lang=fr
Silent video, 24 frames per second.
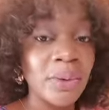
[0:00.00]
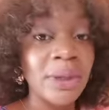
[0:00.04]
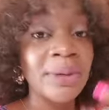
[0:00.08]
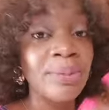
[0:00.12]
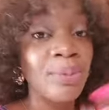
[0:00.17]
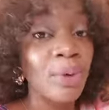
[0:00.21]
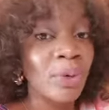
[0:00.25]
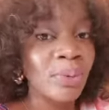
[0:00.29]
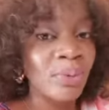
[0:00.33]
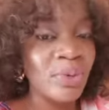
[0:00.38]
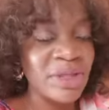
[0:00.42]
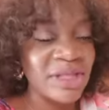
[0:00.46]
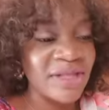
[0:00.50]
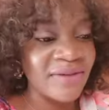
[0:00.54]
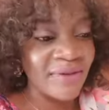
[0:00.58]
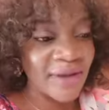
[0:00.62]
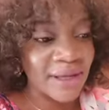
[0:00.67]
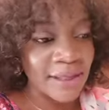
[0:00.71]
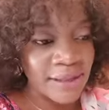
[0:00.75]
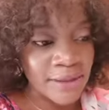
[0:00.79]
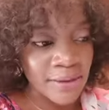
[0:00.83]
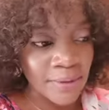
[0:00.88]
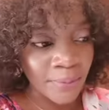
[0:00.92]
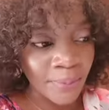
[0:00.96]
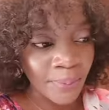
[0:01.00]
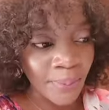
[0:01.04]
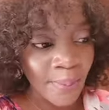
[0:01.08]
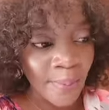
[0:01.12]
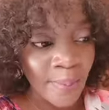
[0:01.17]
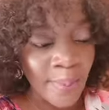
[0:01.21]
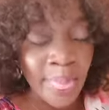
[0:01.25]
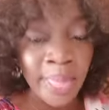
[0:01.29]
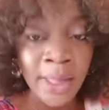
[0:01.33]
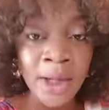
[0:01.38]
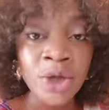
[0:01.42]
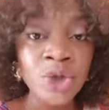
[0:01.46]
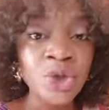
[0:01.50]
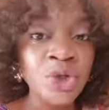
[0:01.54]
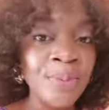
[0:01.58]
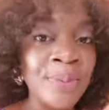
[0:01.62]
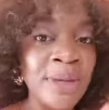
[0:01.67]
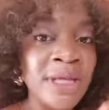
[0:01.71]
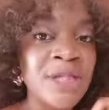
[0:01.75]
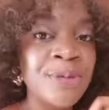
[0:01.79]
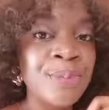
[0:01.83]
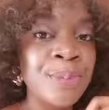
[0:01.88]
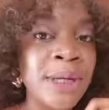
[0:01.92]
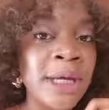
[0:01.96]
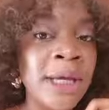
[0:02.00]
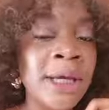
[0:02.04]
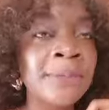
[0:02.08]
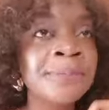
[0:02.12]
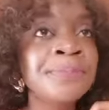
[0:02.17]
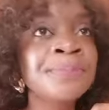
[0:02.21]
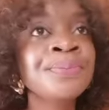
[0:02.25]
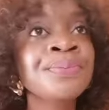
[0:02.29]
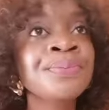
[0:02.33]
les bonnes motivations. Je m'explique.